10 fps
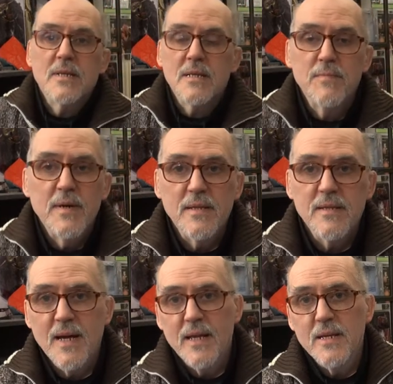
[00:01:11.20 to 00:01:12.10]
dass
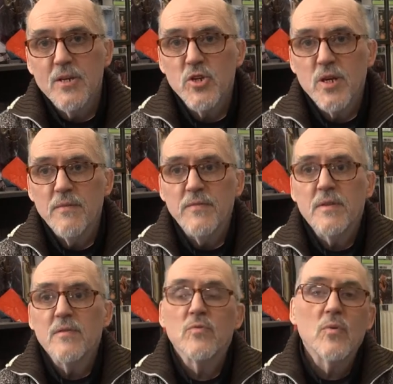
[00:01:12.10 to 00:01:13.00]
man seine
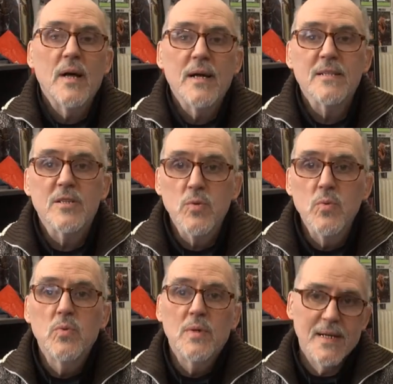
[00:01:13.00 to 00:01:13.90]
Geschäfte so lange
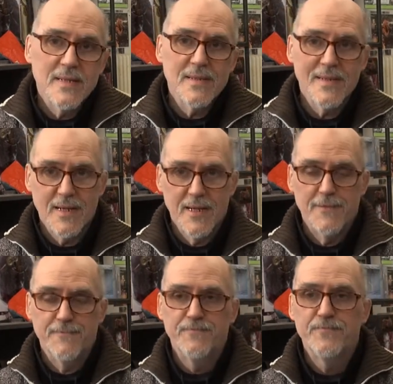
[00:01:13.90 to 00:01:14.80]
zulassen
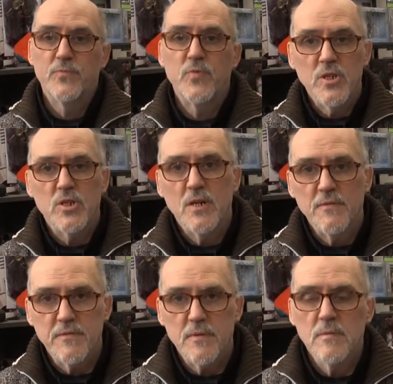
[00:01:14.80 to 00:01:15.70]
kann.
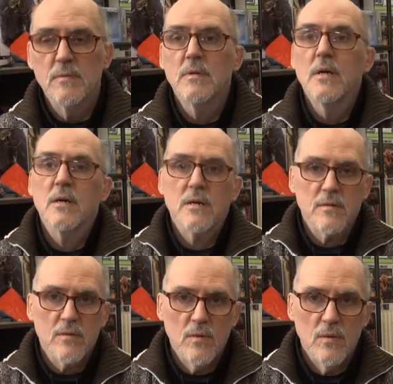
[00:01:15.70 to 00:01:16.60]
Wirtschaften,
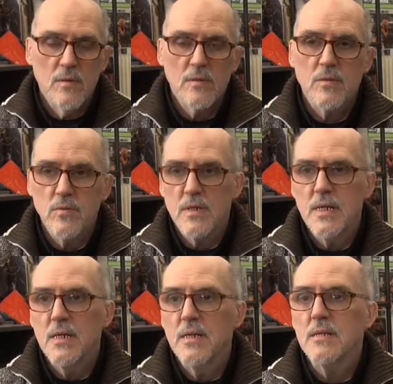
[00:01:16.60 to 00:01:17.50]
Restaurants,
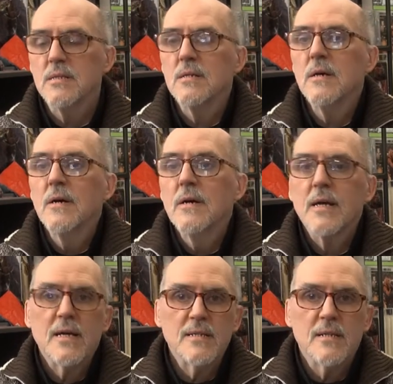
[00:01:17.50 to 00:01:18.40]
Hotels,
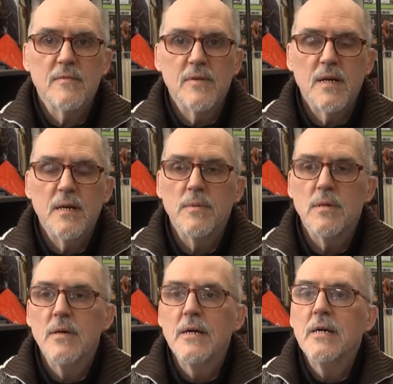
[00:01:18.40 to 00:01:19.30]

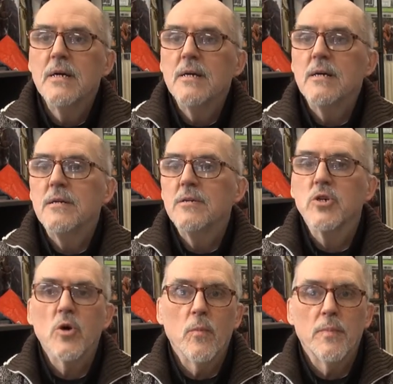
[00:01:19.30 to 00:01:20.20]
Gastgewerbe, äh,
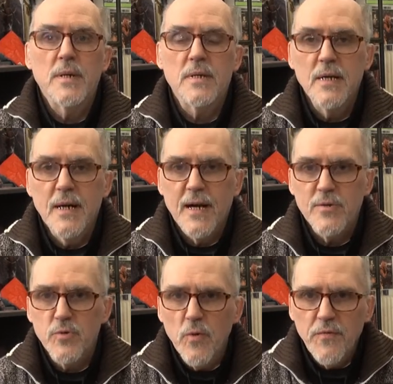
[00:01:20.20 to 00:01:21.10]
Showbit,
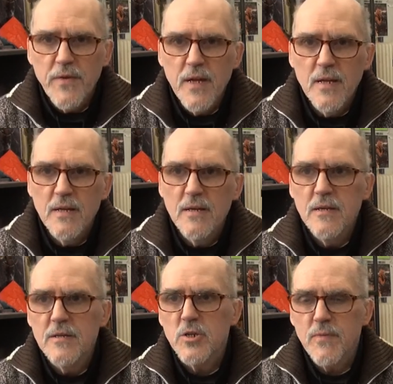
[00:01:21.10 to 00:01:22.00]
also so viel
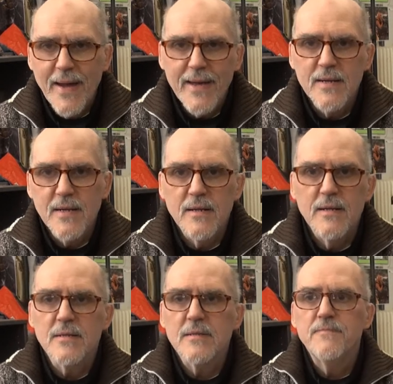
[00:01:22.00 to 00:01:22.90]
äh,
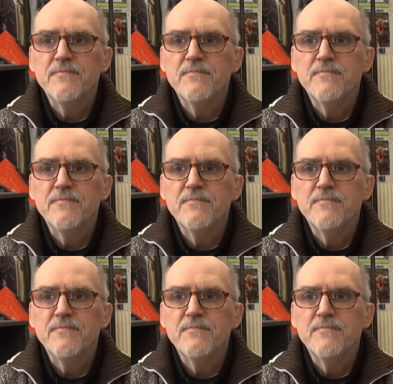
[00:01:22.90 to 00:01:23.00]
Schweigegeld